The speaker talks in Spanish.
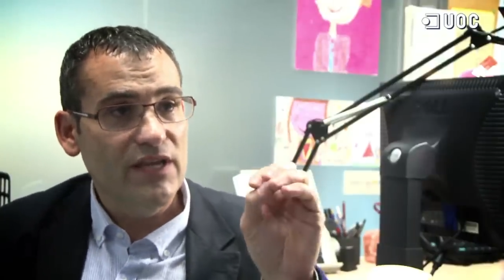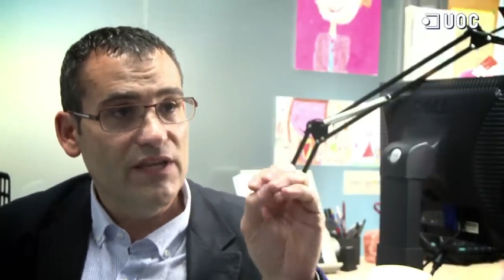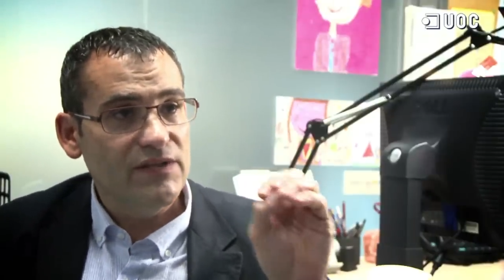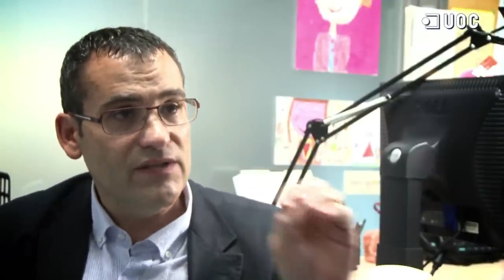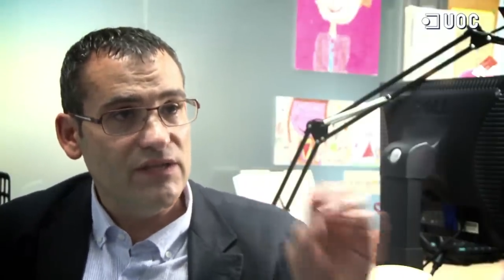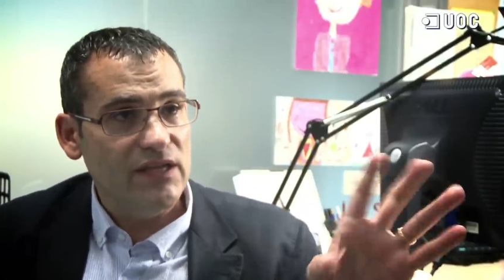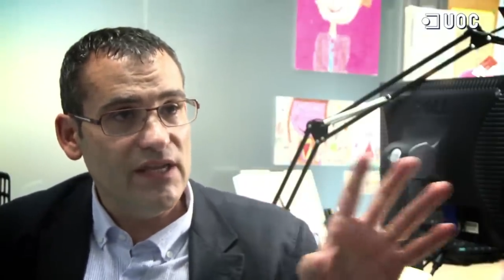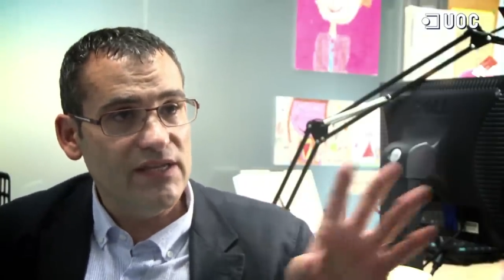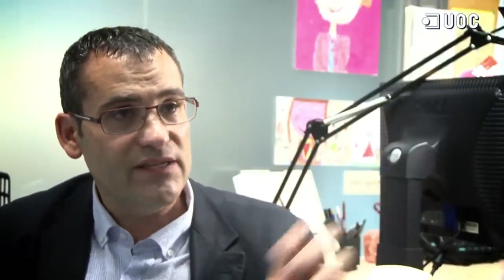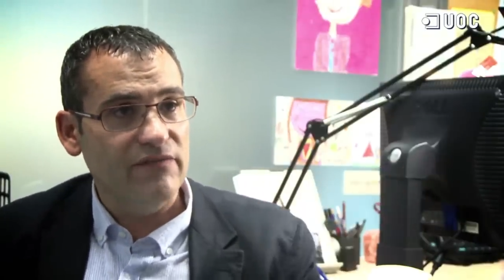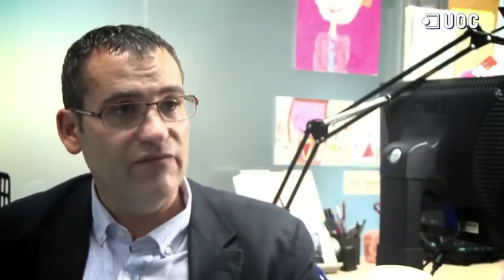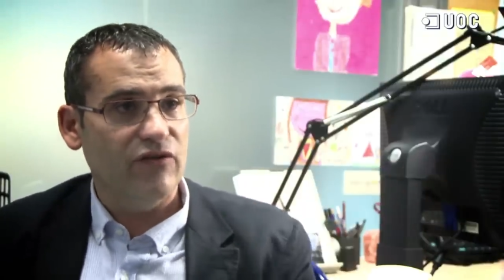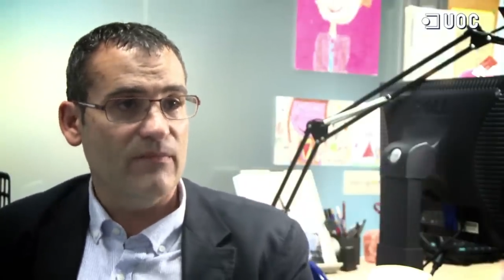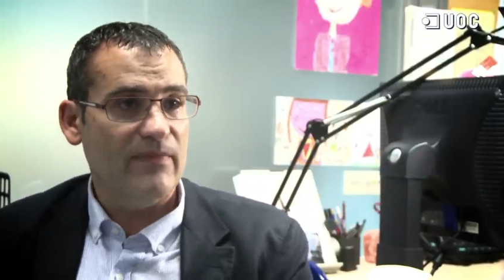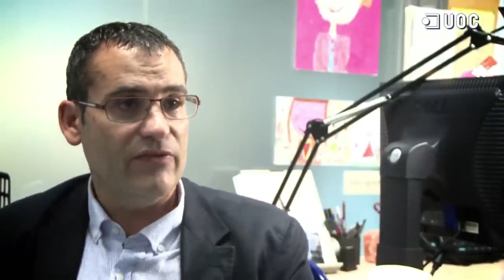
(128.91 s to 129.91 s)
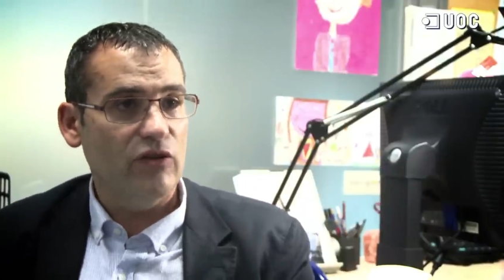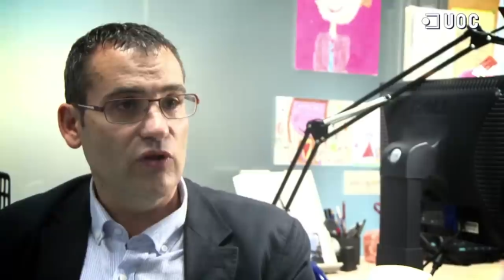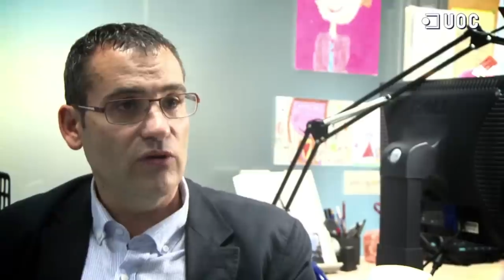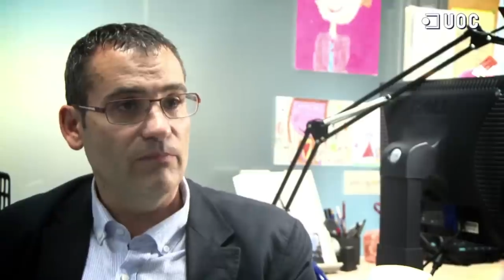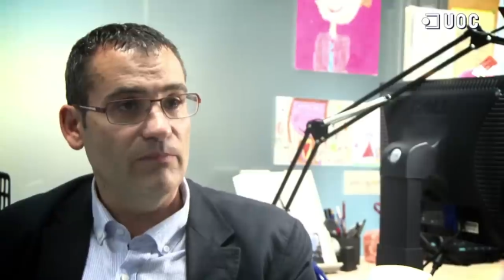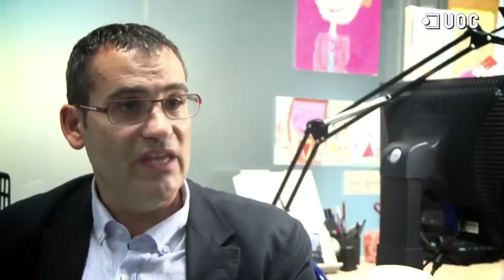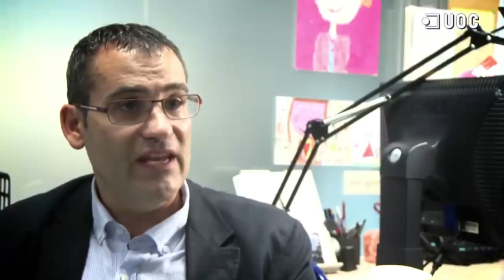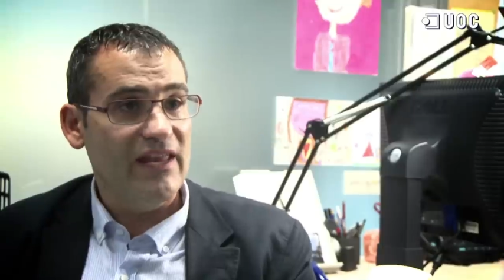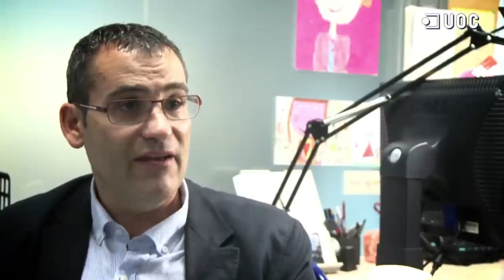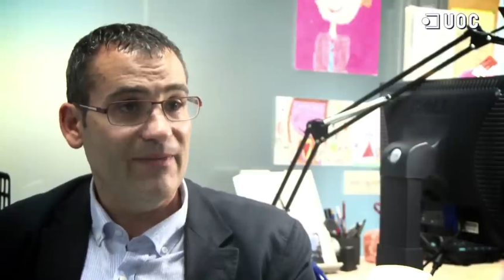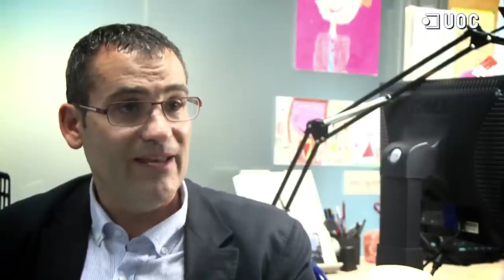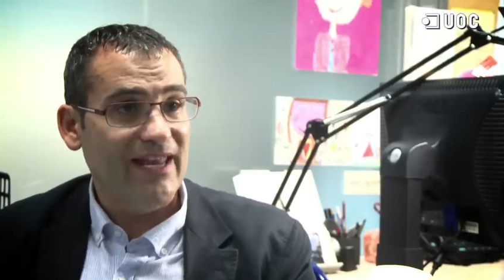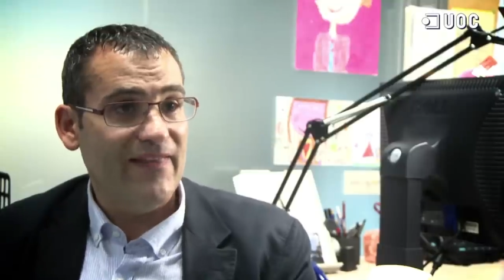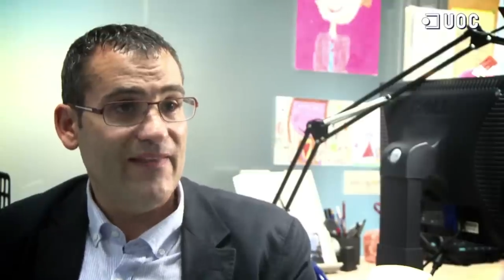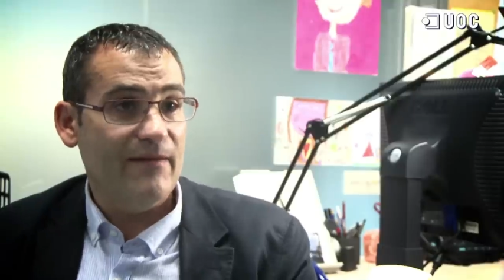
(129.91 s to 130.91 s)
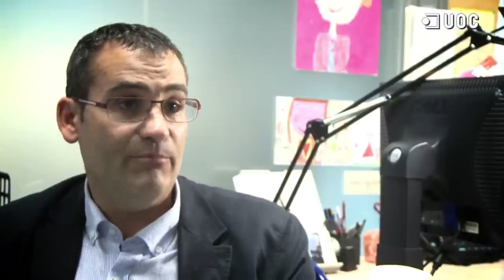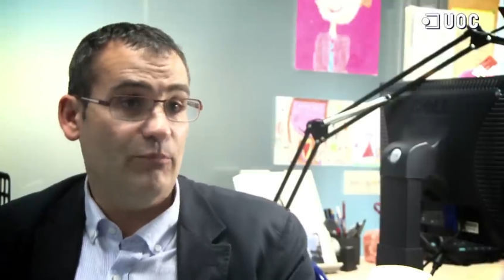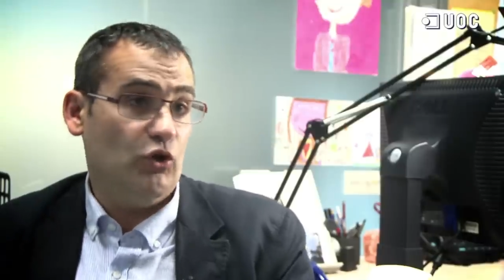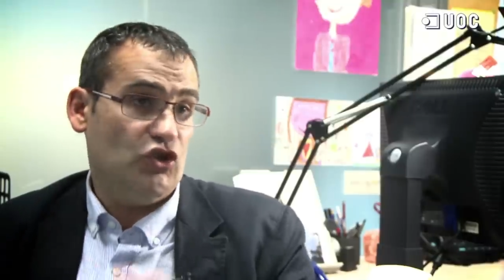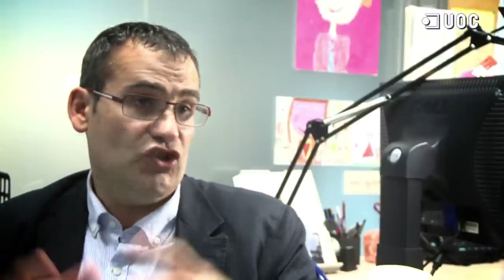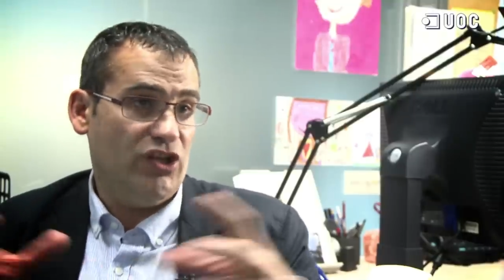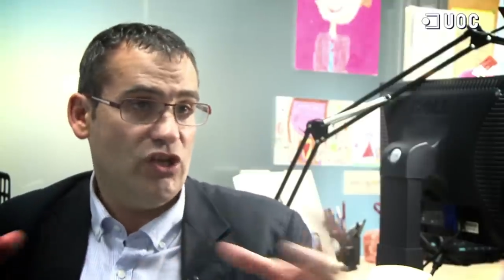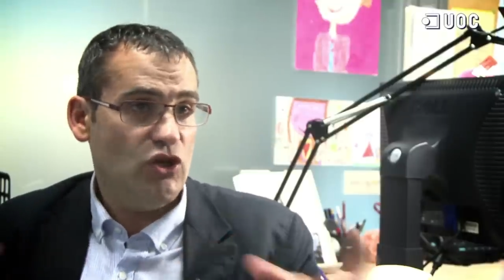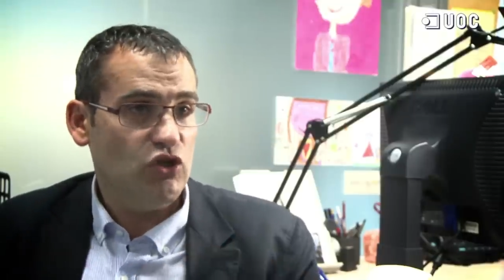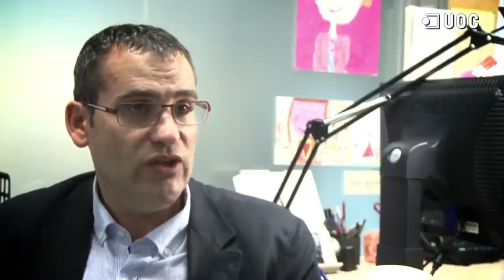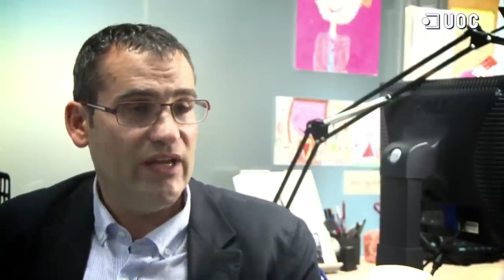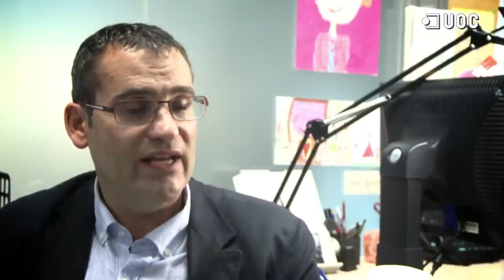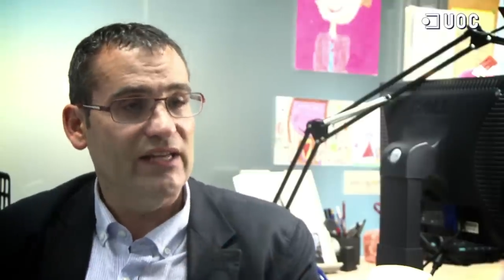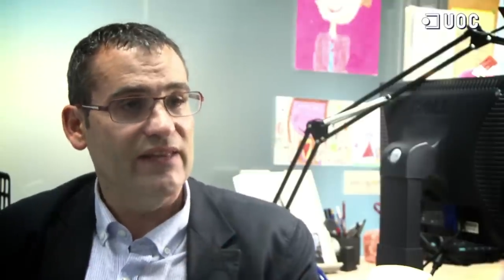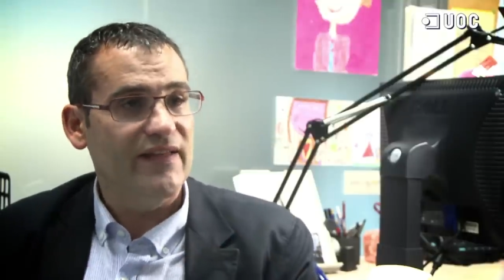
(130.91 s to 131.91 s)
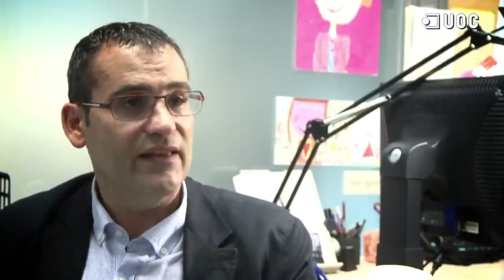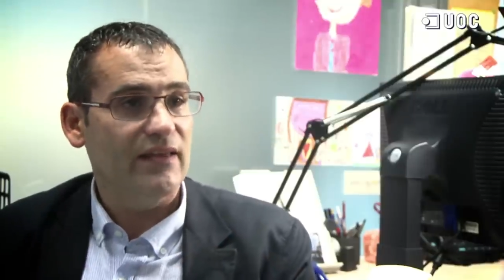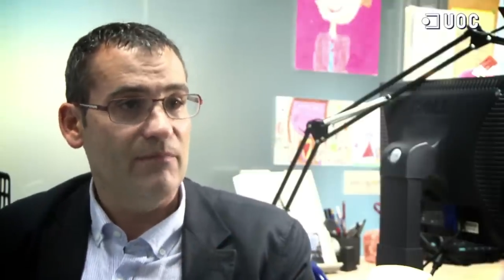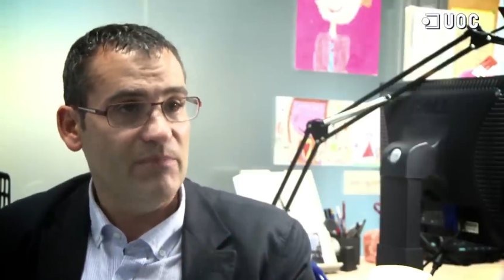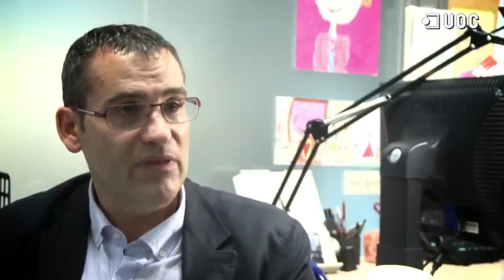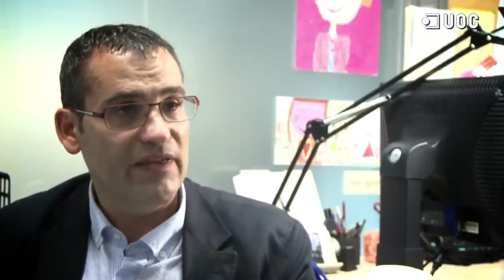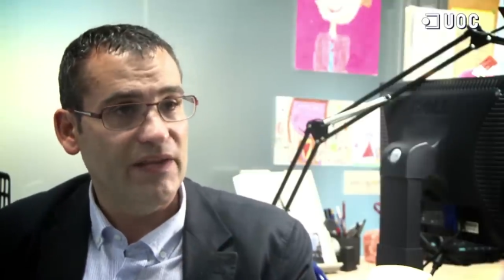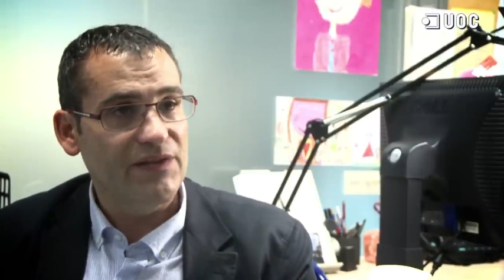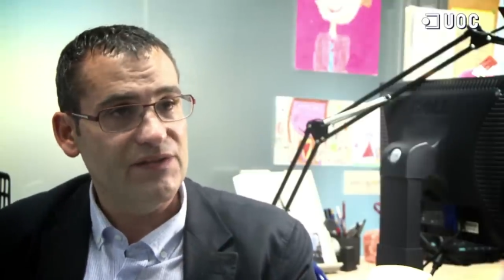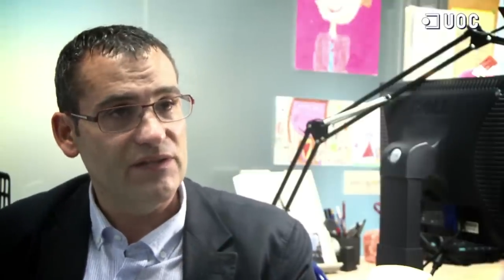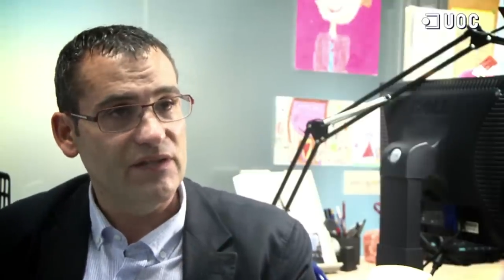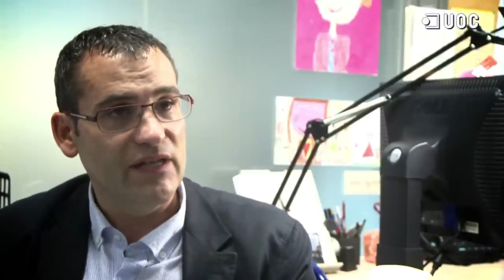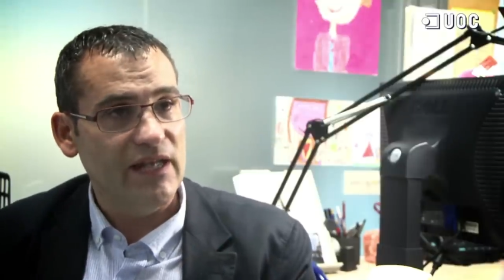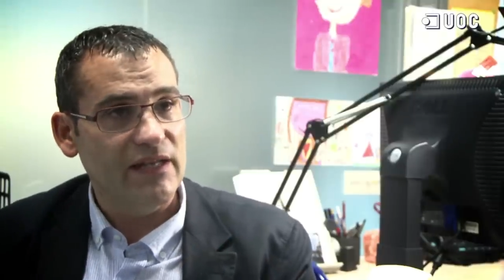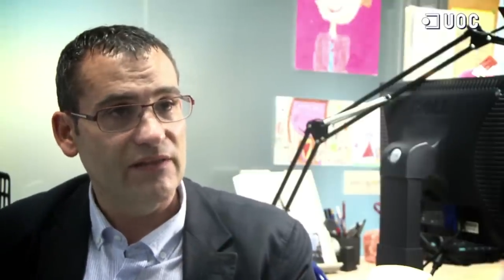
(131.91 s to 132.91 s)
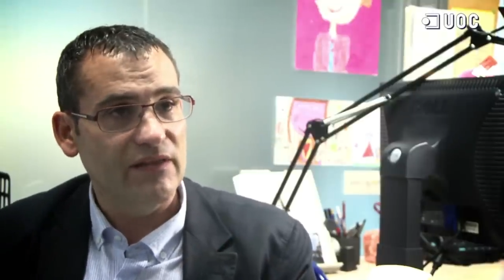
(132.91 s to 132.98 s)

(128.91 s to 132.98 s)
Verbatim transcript: si esa información viene avalada por sellos de calidad que empiezan a existir en